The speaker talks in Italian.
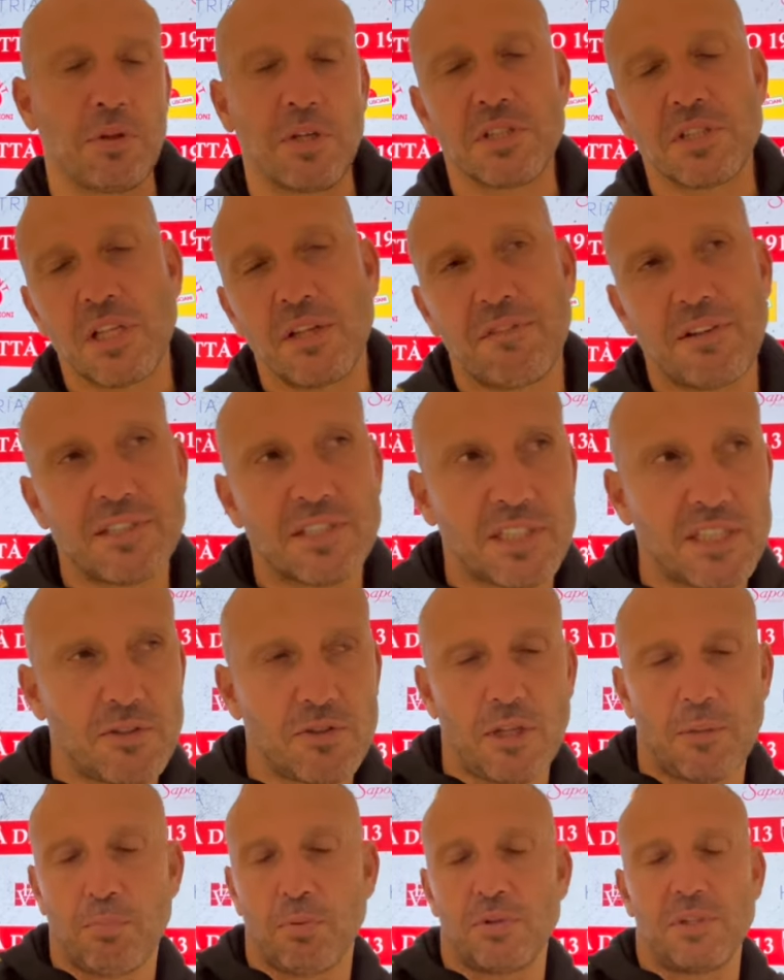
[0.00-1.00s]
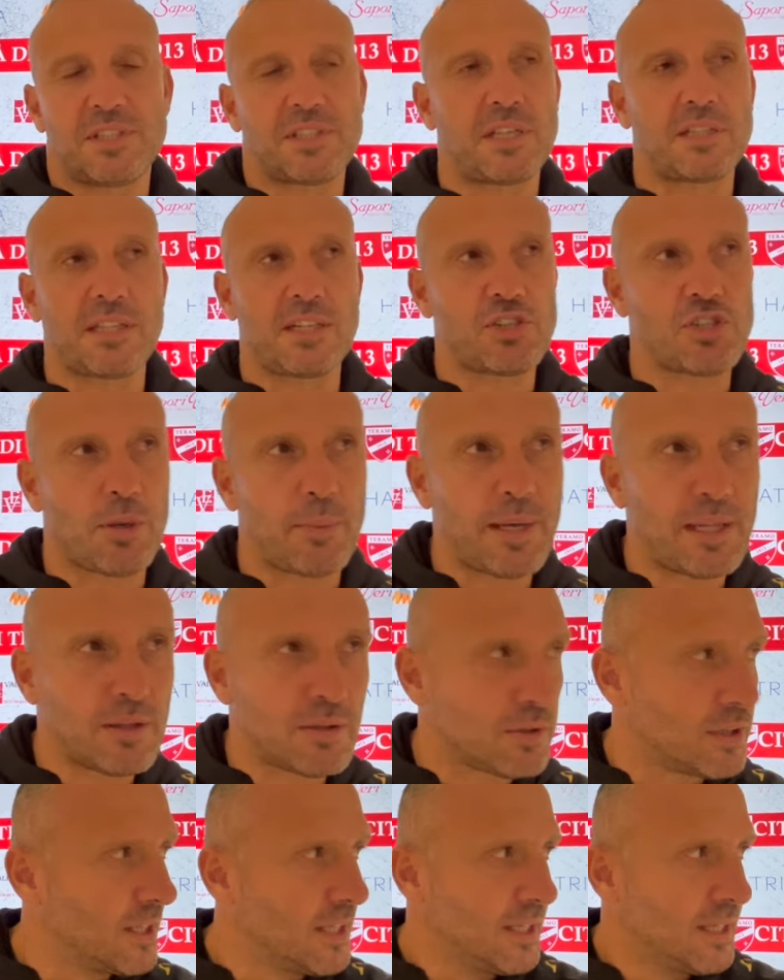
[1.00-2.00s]
di vista difensivo, dal punto di vista
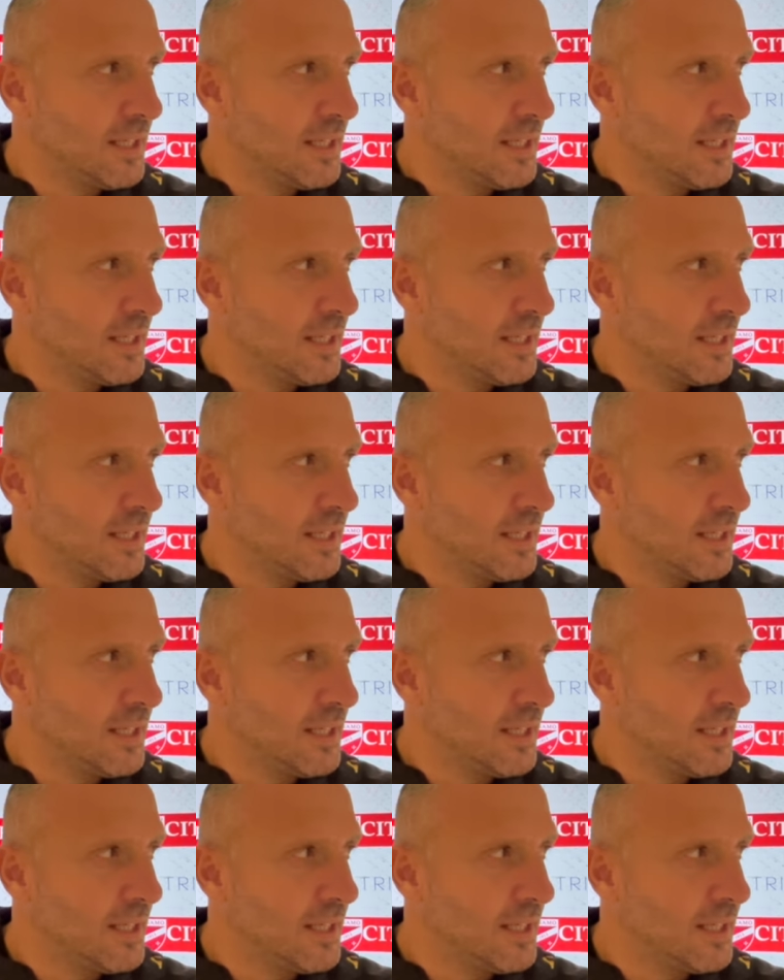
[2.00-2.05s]
atteggiamento.